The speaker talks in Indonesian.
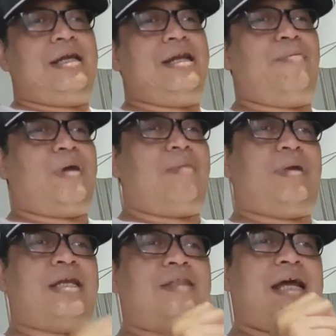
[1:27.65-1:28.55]

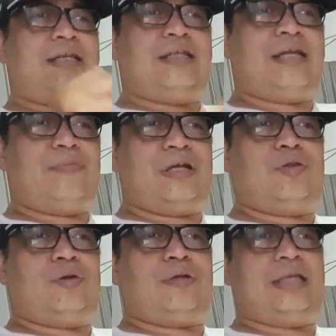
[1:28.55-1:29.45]
Kenapa? Pada saat kita
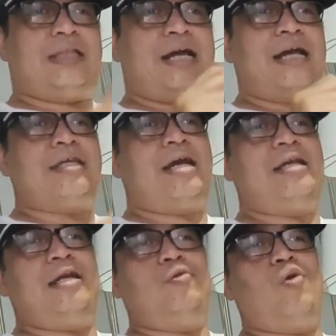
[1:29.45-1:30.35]
masuk, kita
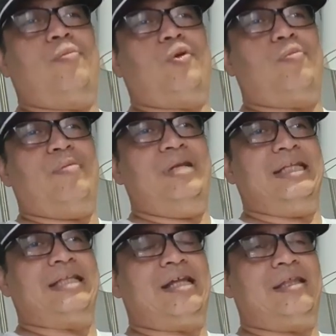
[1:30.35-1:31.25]
hanya ada dua
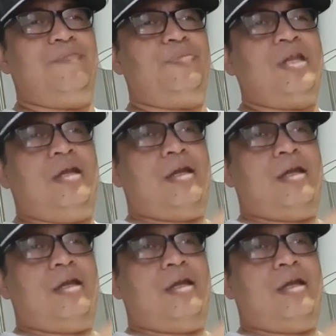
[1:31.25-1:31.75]
probabilitas.